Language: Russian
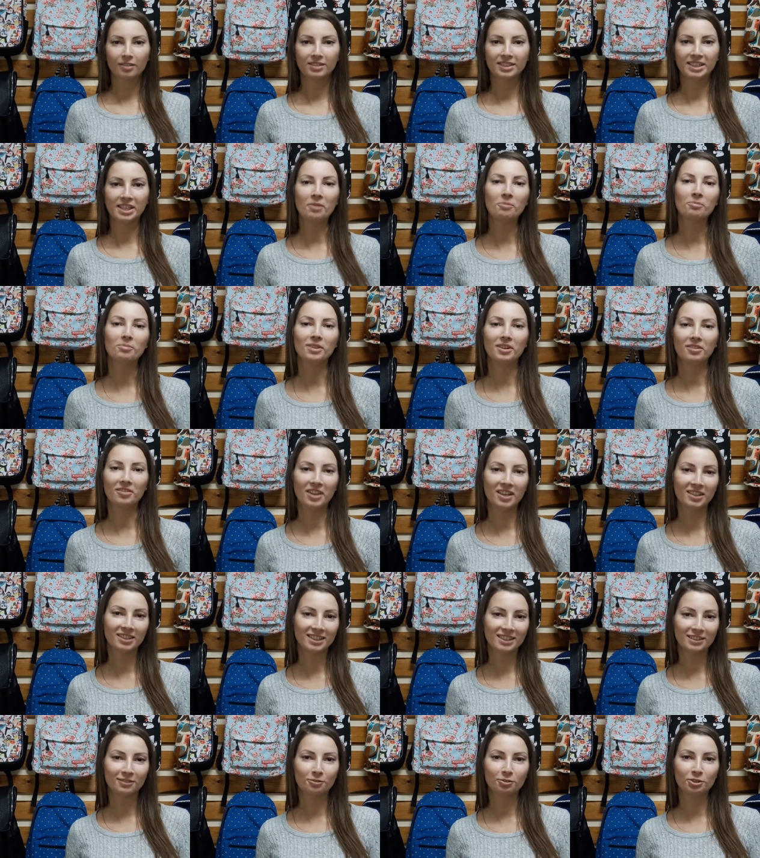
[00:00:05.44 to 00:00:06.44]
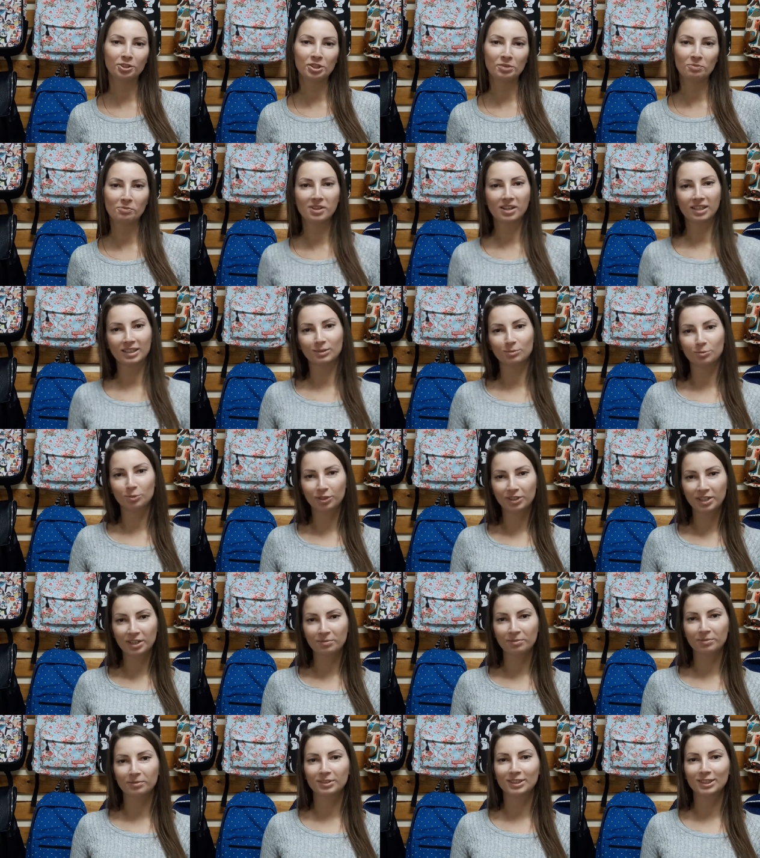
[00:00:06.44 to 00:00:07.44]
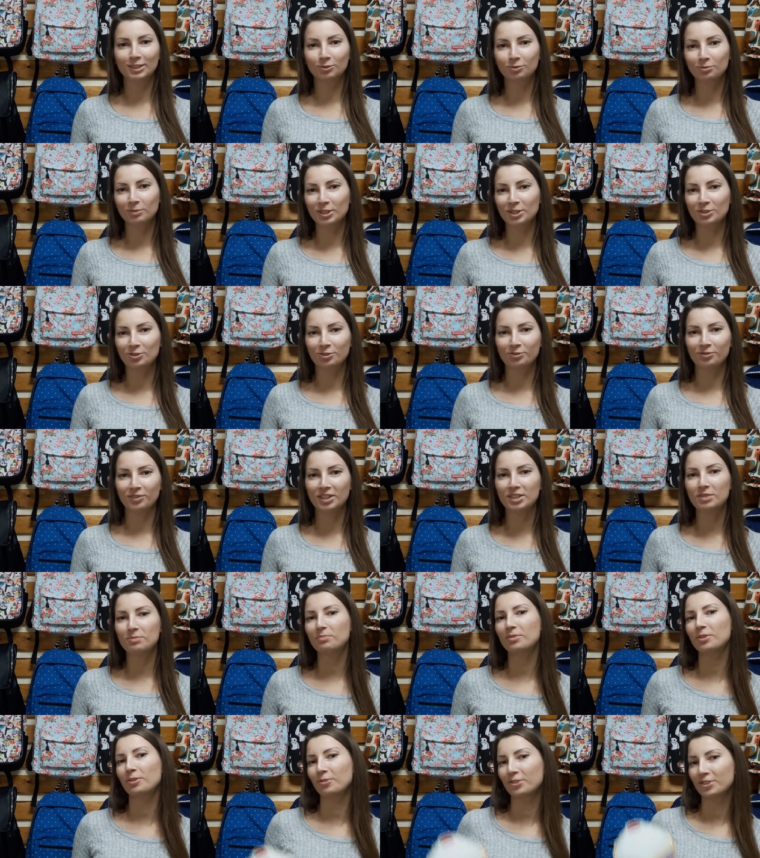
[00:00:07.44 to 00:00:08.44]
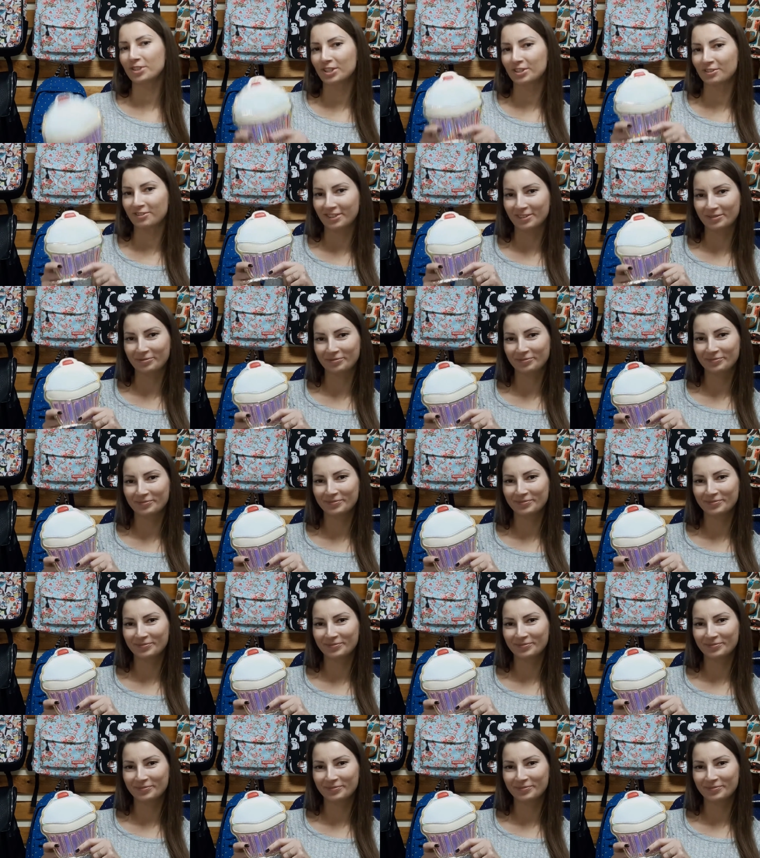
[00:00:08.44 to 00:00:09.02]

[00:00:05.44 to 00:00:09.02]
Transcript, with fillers: Всем привет! Сегодня мы рассмотрим сумочку в виде пирожного.